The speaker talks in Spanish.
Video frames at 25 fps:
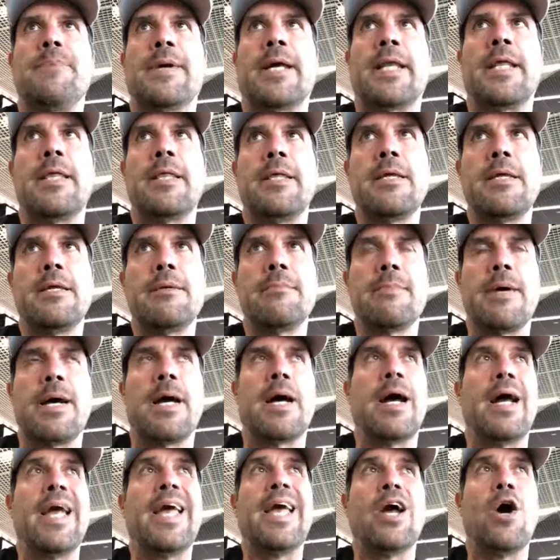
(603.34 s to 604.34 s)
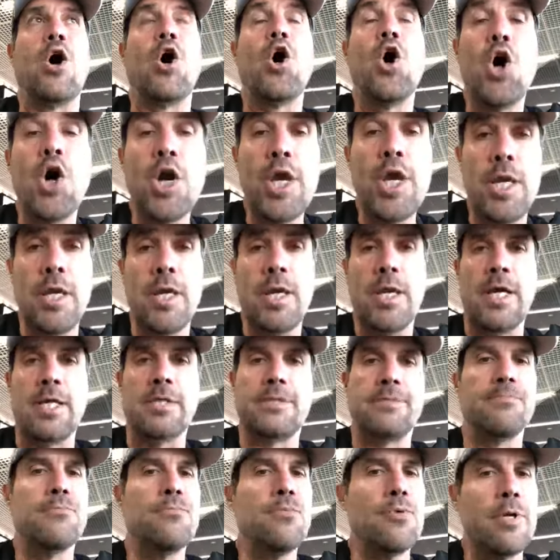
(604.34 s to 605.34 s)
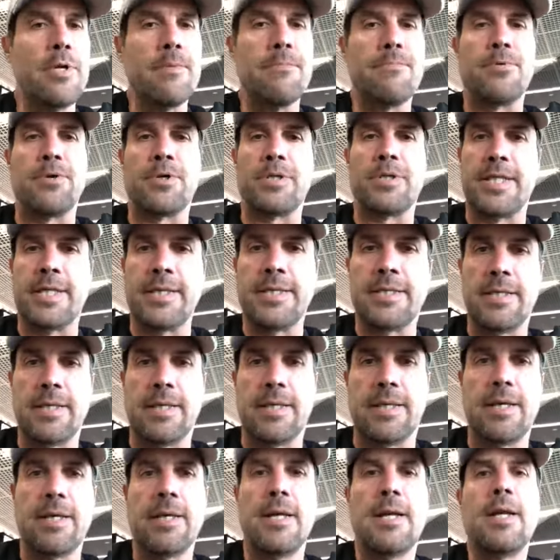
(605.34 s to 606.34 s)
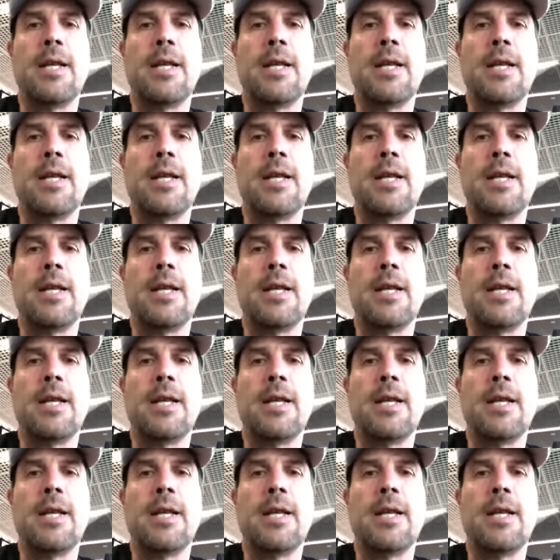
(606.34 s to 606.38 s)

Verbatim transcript: paradigma, hoy es muy importante